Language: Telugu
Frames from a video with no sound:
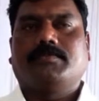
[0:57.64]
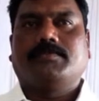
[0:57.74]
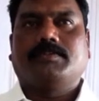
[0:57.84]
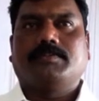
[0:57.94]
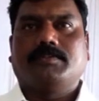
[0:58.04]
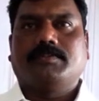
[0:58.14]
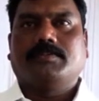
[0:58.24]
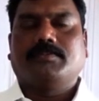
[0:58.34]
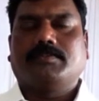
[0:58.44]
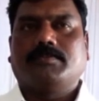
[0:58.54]
శేఖర్
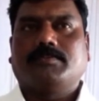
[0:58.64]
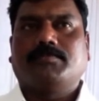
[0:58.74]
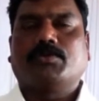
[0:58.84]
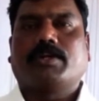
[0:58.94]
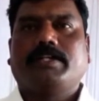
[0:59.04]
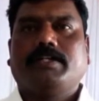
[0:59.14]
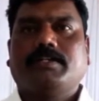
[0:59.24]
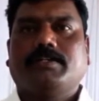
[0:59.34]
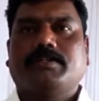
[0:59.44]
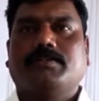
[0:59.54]
మురళి
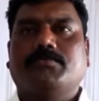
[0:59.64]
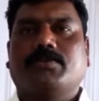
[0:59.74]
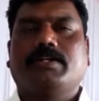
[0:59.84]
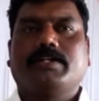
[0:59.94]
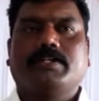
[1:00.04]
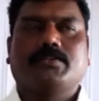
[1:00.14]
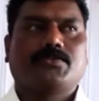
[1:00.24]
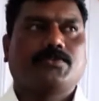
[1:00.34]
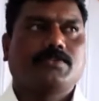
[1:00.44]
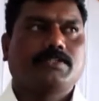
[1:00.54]
మురళిని
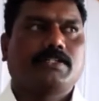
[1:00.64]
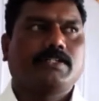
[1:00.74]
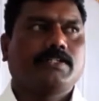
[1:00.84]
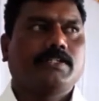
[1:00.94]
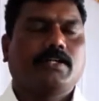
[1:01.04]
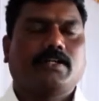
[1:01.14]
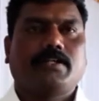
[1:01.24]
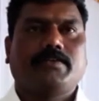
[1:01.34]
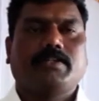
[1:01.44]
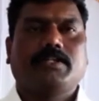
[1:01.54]
ఎన్నుకోవడం జరిగింది
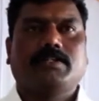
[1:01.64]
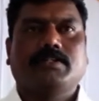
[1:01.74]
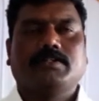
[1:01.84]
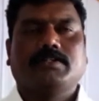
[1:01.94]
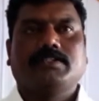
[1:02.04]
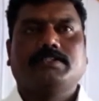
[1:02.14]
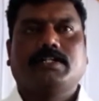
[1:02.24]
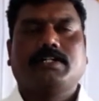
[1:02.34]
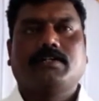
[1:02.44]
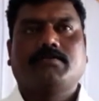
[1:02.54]
అదేవిధంగా
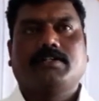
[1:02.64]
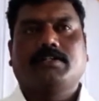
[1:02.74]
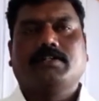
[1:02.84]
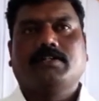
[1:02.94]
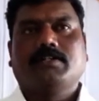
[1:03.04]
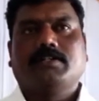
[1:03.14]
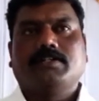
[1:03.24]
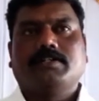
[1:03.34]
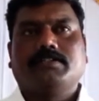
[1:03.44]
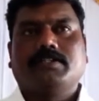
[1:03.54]
జనగామ
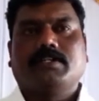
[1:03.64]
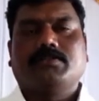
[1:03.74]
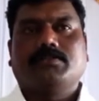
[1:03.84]
జిల్లా